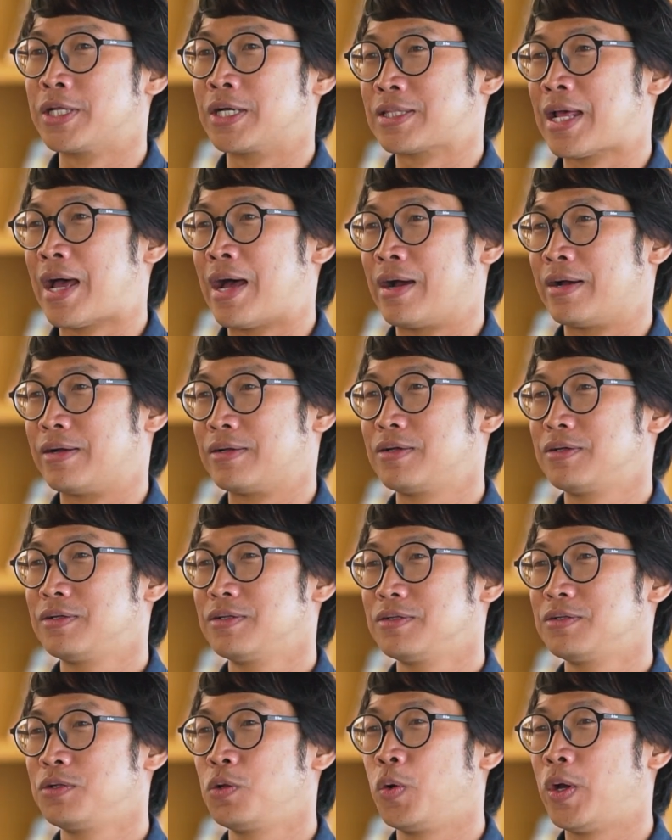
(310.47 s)
ต่า
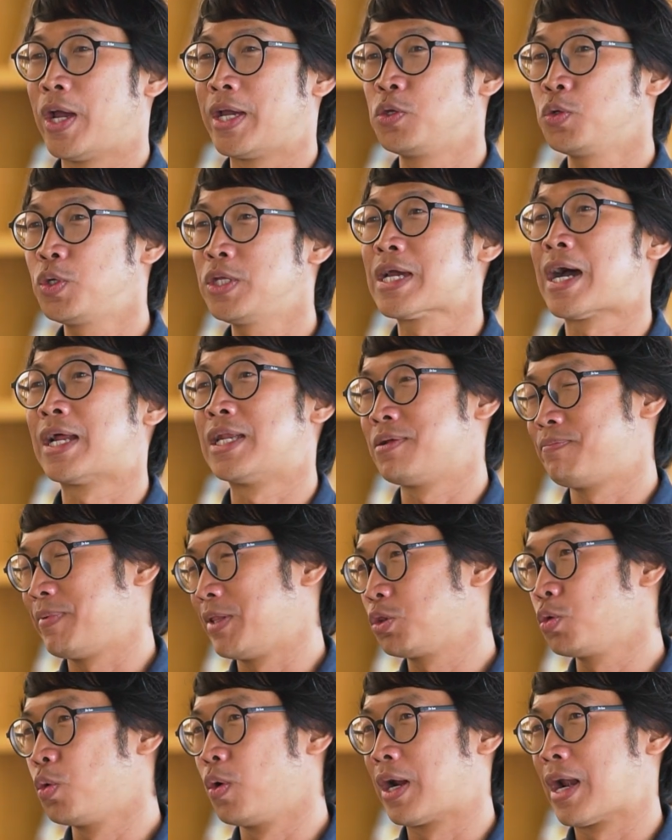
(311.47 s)
งๆ โดยอยุธยาเนี่ย
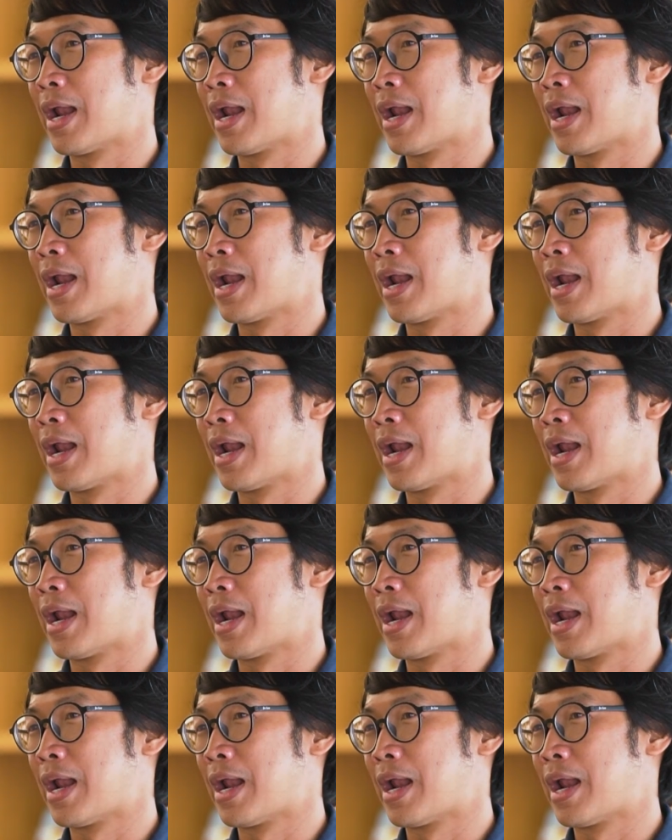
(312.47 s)
เป็นตัว